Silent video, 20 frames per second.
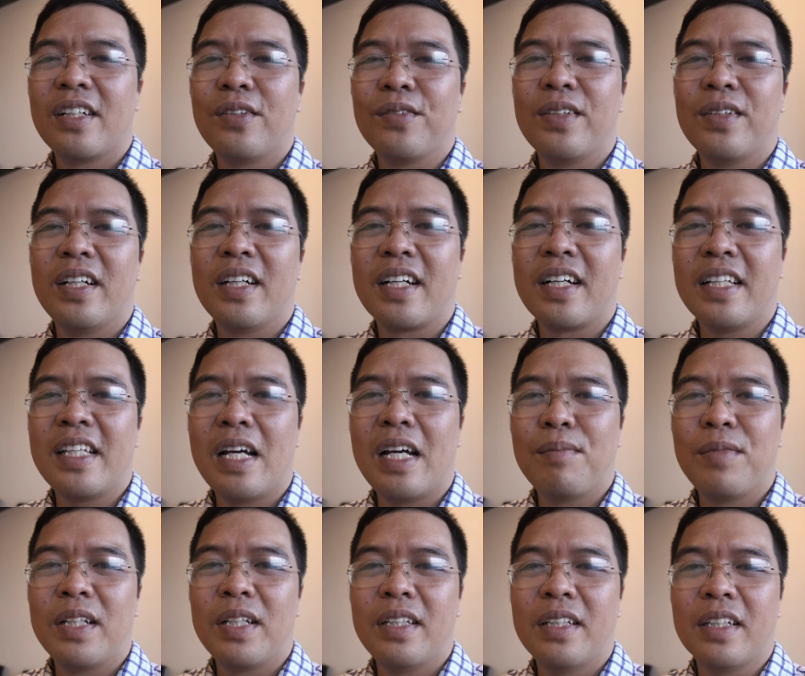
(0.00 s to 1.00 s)
cùng uh, cả nhà
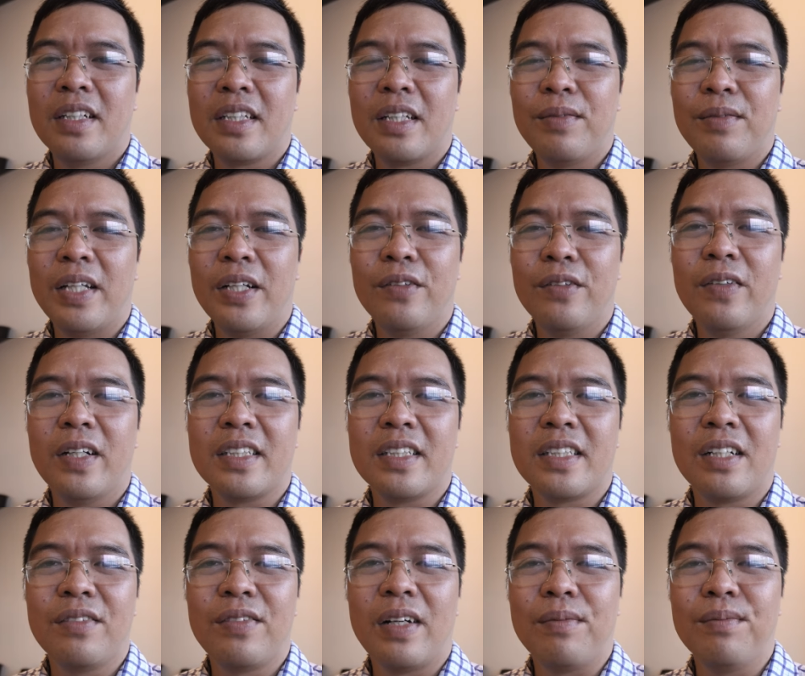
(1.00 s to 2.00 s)
mình vừa tìm hiểu về
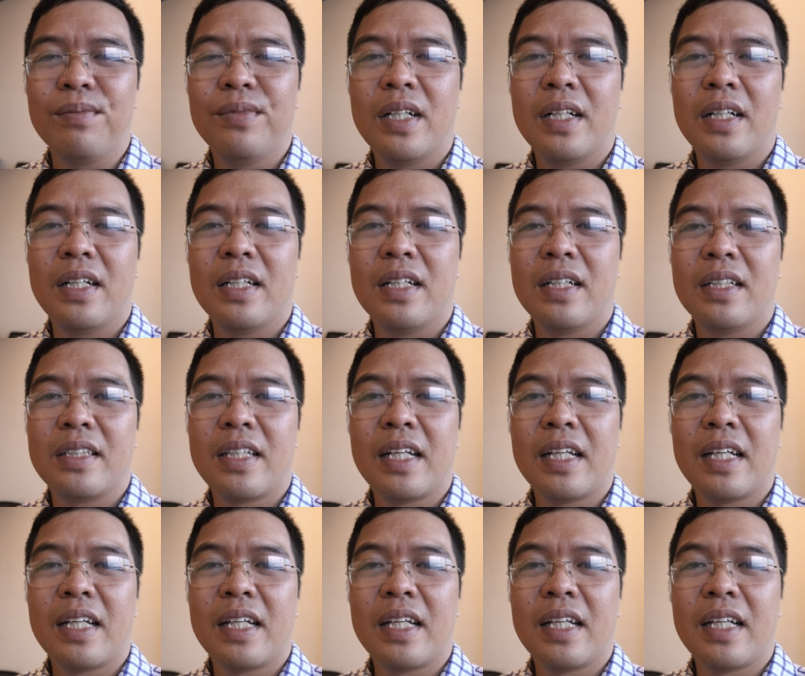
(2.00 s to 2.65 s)
sản phẩm uh,